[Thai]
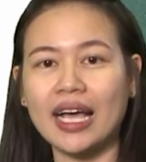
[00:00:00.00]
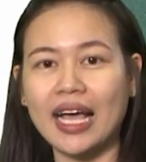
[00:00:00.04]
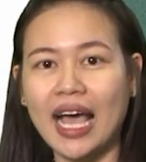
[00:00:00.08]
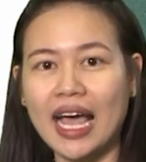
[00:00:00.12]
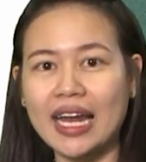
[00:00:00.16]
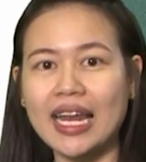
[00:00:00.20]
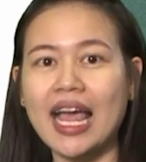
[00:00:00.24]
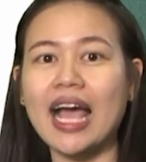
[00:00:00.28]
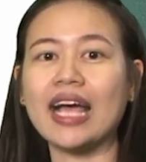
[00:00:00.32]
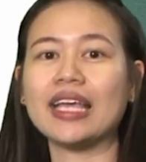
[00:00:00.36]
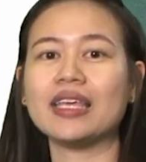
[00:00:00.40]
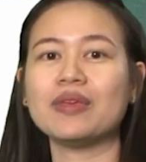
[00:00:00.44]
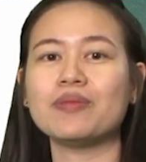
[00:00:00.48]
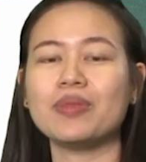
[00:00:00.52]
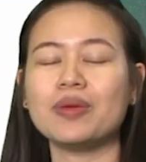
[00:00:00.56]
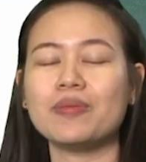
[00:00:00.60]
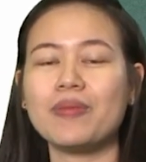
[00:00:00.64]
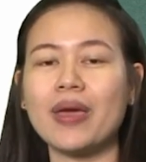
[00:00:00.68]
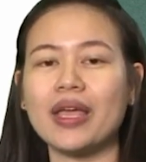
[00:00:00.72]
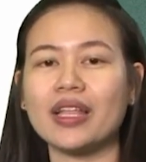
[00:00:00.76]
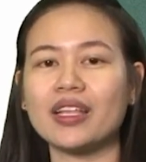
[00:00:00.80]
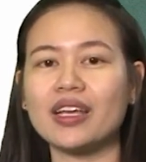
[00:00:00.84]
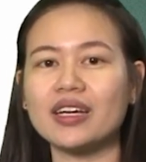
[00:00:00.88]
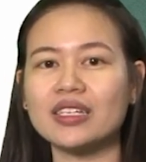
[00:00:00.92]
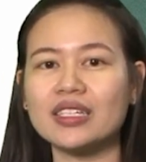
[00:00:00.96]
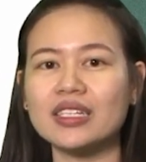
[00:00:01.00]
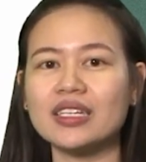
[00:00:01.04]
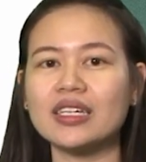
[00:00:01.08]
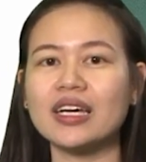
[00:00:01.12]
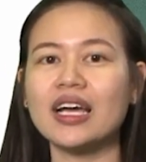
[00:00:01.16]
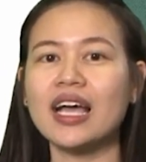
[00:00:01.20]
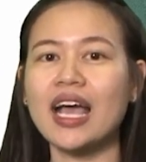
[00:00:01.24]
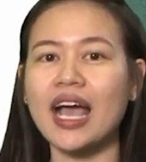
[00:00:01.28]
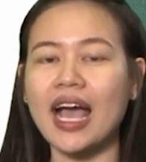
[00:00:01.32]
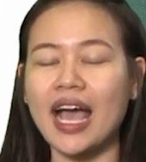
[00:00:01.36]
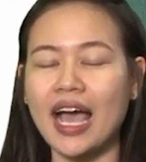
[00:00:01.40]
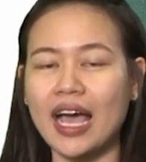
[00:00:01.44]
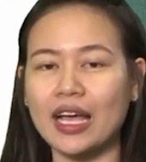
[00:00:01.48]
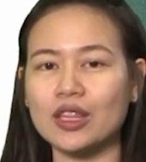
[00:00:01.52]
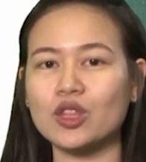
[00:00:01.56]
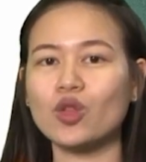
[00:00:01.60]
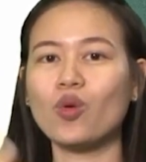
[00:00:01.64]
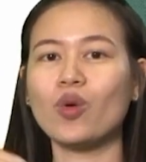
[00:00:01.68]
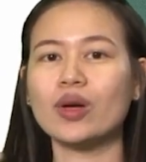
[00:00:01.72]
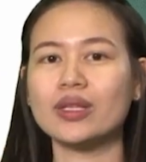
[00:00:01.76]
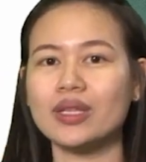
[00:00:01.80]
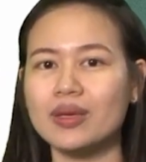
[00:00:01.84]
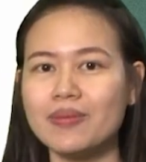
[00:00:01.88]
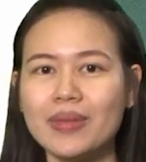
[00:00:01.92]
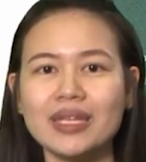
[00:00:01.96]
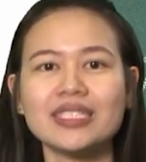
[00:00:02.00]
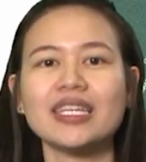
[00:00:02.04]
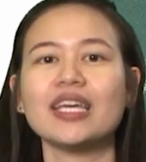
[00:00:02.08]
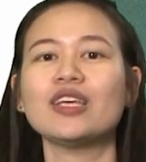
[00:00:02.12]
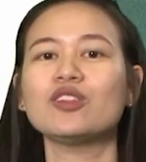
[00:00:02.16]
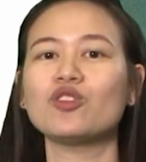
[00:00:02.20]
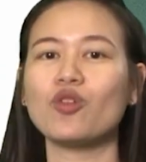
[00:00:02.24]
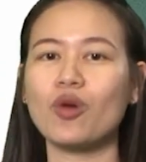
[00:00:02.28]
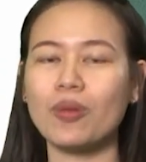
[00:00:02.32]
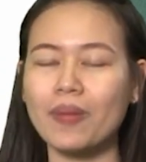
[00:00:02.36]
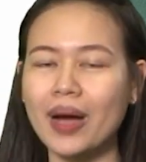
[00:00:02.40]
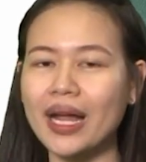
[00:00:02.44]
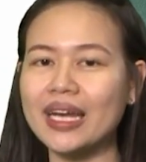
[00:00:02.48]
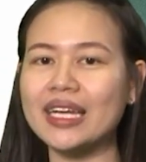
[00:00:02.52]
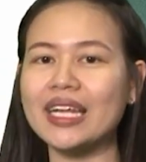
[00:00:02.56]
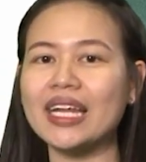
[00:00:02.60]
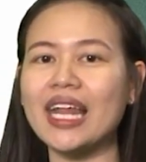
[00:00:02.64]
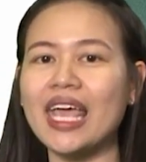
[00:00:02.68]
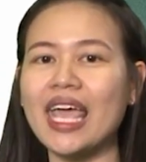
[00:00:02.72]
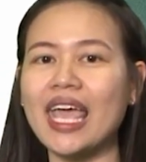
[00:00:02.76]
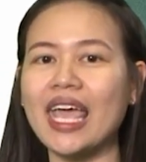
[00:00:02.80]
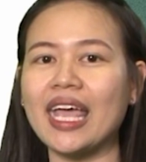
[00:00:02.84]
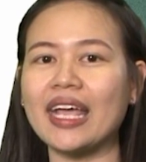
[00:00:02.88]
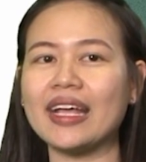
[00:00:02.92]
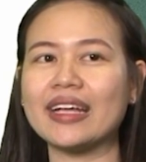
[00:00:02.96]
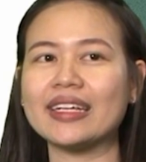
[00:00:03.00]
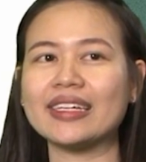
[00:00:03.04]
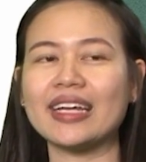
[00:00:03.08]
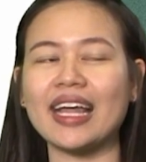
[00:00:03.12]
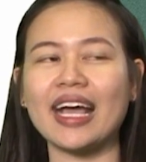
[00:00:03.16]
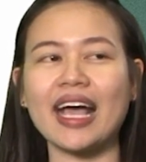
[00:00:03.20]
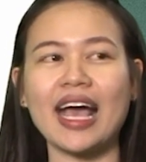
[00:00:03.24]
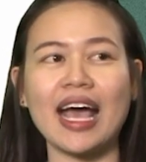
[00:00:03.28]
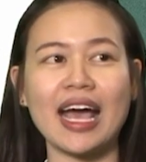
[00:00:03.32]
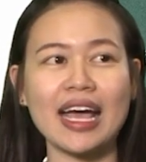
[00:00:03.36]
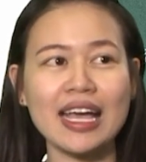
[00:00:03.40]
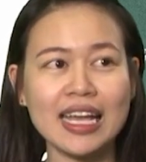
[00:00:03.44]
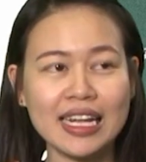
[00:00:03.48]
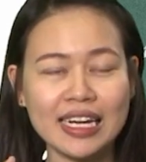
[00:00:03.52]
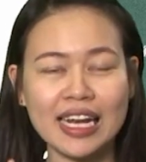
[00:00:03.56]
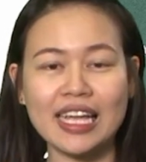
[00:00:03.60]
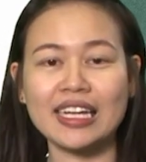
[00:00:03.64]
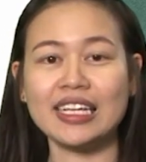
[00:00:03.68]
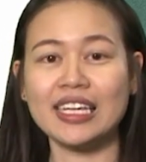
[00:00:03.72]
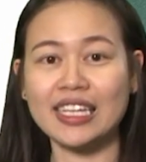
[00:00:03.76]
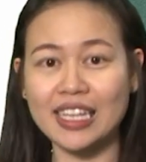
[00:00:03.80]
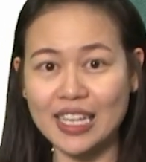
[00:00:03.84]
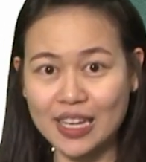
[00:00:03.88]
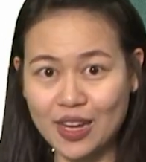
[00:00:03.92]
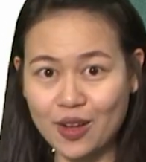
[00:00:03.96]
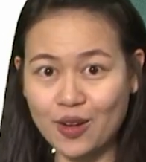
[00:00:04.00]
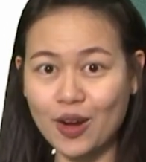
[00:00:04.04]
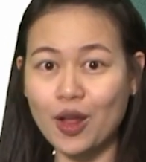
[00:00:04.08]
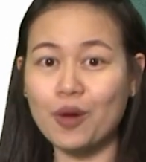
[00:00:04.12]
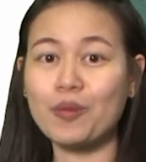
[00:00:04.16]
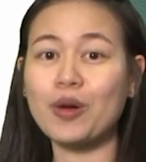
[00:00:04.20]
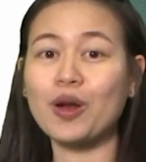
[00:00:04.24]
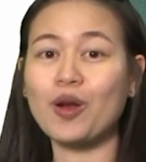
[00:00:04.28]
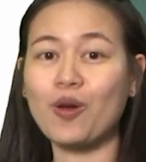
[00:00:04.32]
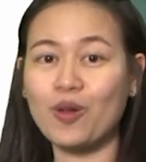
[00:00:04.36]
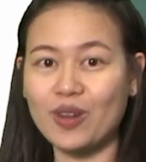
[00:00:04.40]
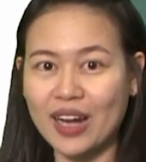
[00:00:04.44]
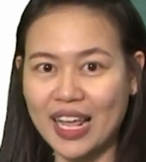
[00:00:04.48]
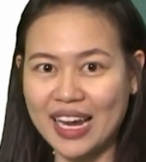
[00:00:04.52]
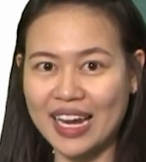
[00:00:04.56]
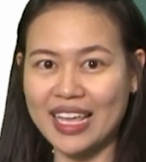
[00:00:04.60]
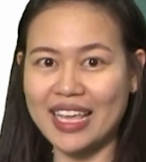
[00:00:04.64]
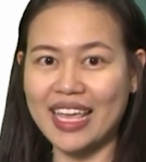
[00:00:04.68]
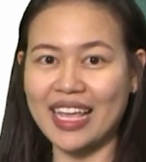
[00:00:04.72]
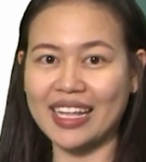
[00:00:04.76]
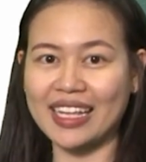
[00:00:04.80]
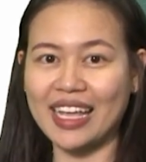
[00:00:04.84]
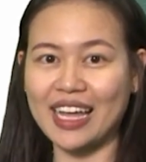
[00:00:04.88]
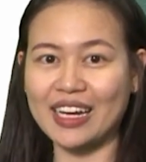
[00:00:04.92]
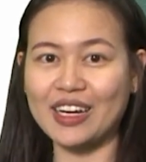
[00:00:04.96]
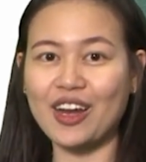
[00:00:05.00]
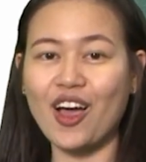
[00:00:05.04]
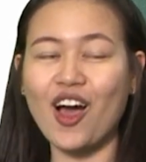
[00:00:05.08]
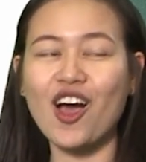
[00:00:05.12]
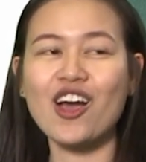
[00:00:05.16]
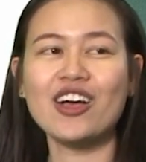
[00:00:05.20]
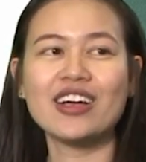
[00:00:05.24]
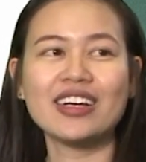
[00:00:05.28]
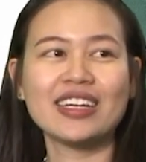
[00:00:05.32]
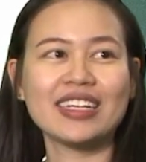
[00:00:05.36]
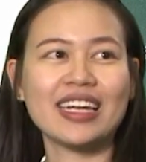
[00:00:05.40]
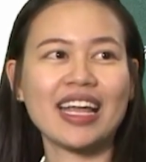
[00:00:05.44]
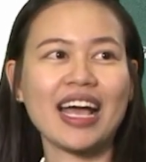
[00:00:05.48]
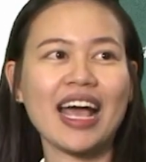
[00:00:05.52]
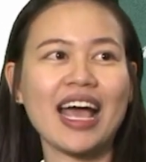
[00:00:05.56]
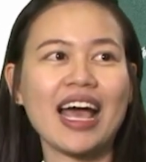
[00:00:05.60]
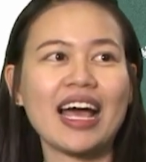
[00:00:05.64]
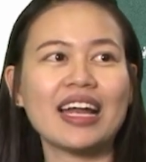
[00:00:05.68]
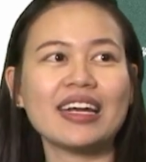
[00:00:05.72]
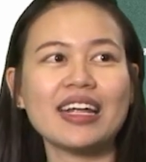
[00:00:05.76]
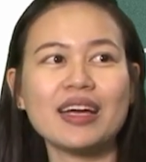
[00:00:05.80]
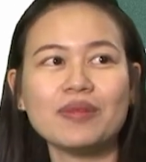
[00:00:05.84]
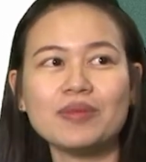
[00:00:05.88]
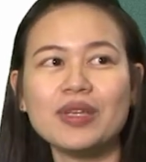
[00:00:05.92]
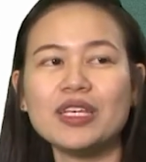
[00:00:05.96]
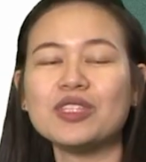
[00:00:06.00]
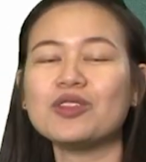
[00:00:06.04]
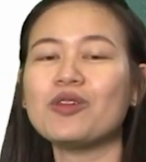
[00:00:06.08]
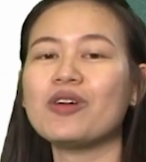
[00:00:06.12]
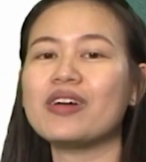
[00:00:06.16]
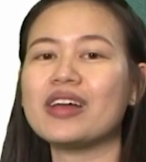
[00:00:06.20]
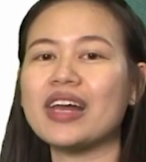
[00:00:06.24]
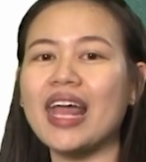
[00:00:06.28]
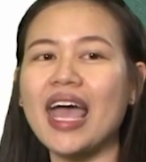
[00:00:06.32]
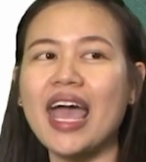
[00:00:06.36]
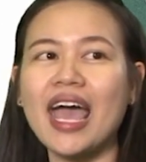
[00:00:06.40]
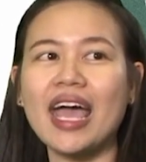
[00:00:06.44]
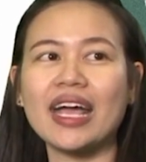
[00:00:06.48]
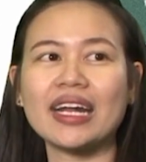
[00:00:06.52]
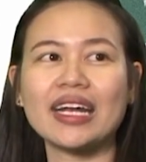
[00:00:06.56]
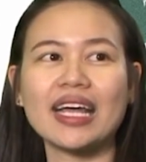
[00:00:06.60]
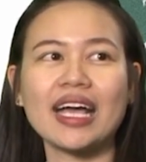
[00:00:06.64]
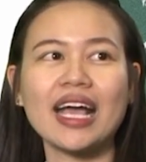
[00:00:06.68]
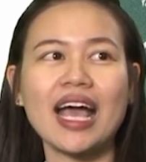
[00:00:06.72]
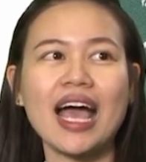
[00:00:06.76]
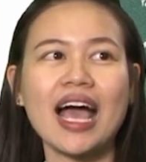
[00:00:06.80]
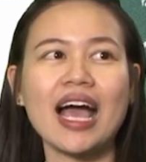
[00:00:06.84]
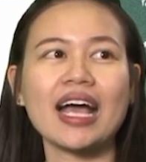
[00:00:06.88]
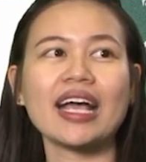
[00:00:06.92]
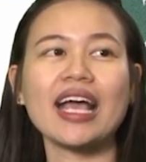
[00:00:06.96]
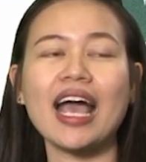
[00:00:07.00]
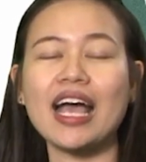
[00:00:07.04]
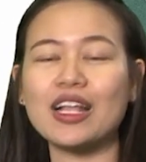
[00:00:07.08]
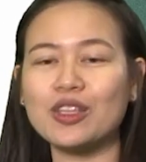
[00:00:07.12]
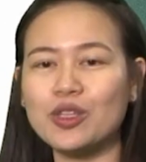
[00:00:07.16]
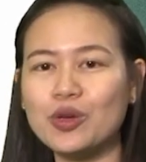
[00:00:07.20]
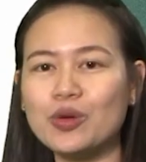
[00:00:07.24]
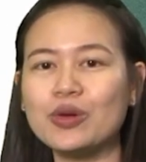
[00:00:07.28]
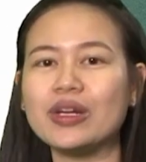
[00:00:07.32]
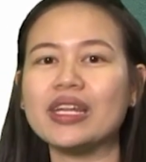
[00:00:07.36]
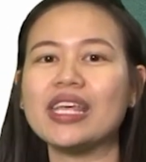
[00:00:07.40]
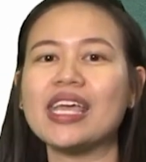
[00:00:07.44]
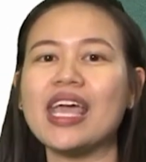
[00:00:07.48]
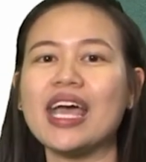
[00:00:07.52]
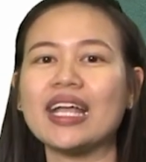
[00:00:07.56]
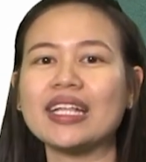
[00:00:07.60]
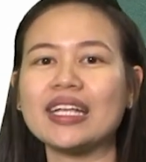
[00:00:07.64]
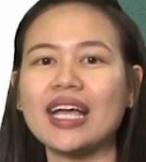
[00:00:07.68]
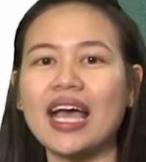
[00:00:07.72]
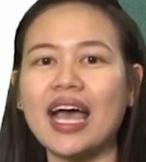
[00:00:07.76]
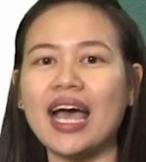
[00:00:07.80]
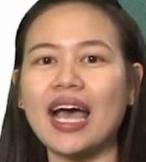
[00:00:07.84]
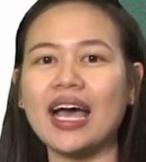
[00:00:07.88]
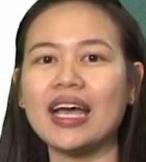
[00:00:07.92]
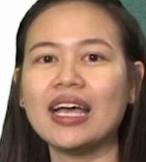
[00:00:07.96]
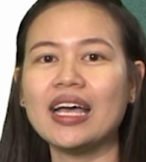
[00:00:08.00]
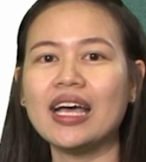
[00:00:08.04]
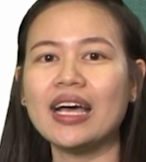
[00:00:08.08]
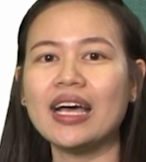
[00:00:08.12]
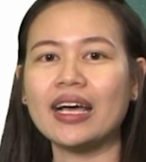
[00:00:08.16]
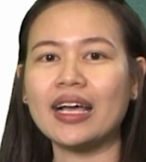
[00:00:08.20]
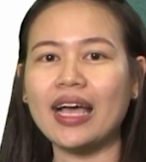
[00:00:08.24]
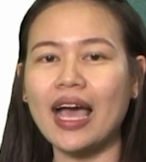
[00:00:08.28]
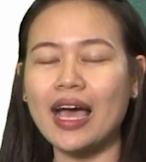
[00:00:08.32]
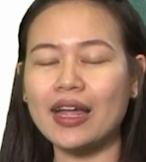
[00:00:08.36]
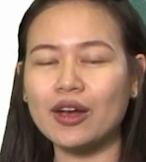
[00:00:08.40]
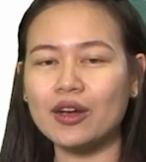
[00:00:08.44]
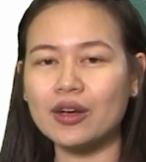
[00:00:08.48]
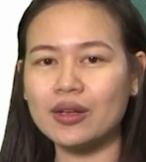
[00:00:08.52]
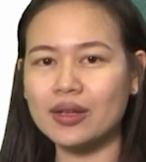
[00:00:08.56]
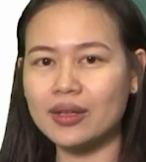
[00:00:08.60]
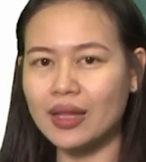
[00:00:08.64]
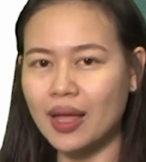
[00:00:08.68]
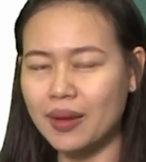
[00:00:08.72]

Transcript: การหา implement ก็คือหาตัวที่ไม่ใช่ตัวมันนั่นเองนะคะ ในที่นี้เดี๋ยวเรามาลงรายละเอียดกันเนาะนะคะ เริ่มที่ตัวแรกนะคะ การยูเนียนค่ะการ